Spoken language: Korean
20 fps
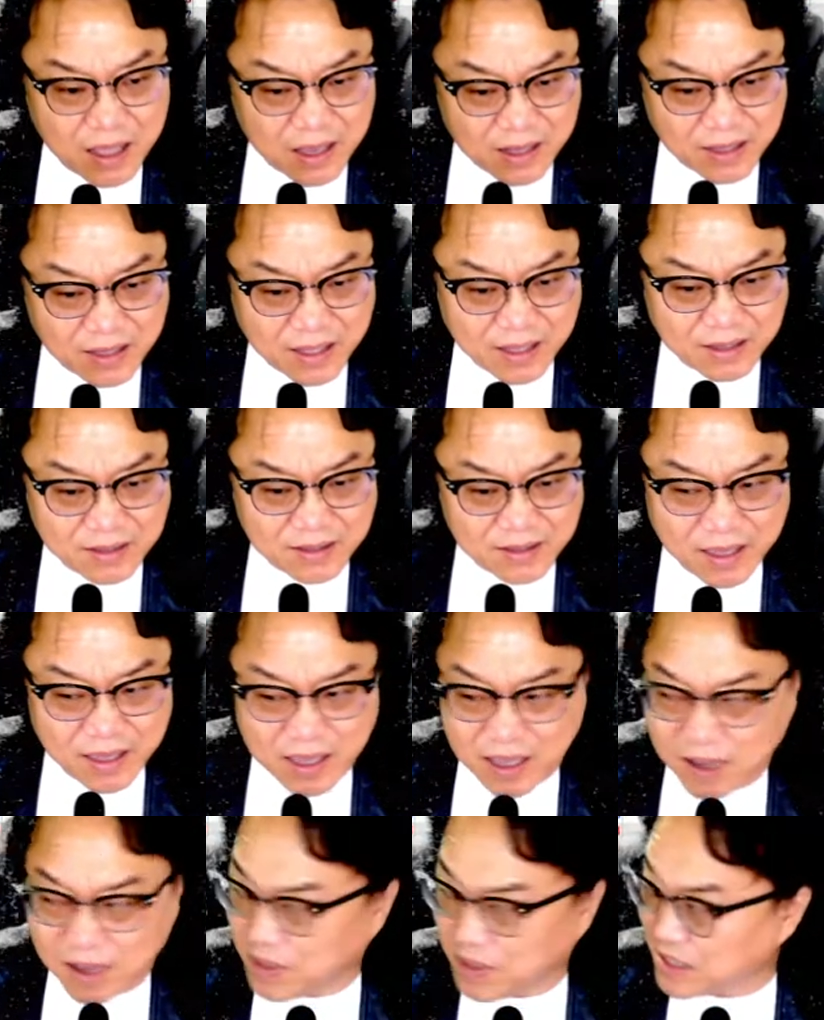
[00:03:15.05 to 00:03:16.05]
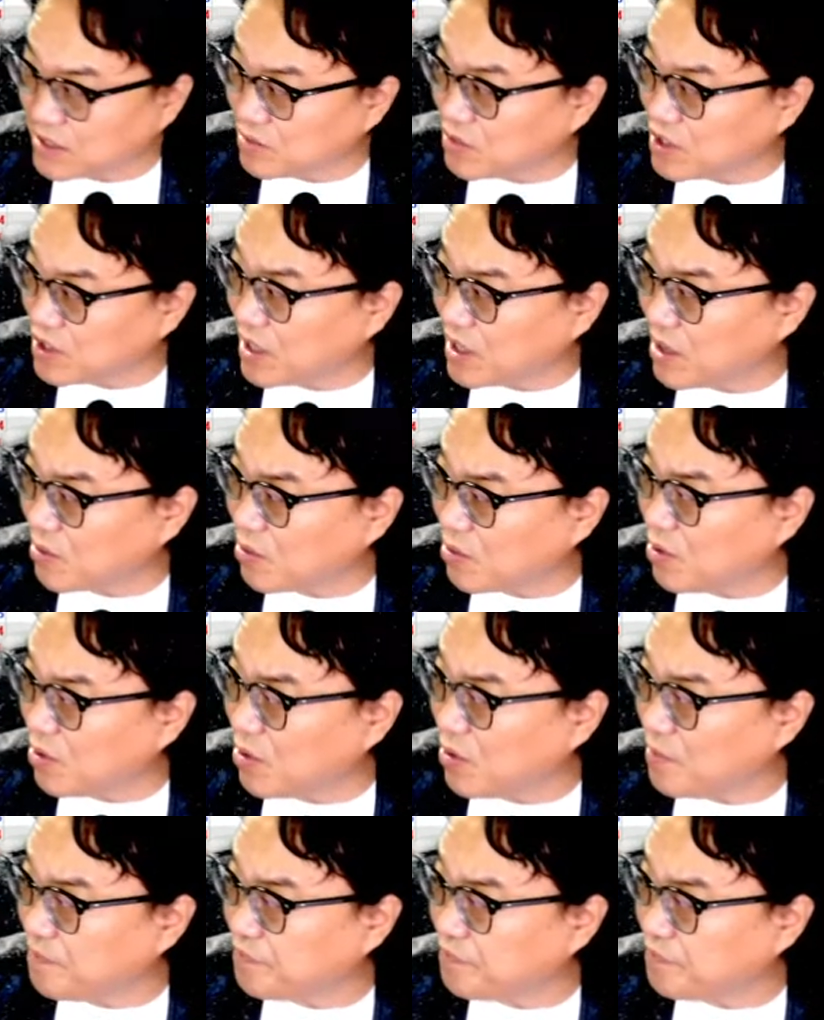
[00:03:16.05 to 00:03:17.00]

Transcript: 일단 그렇게 말씀드리겠고,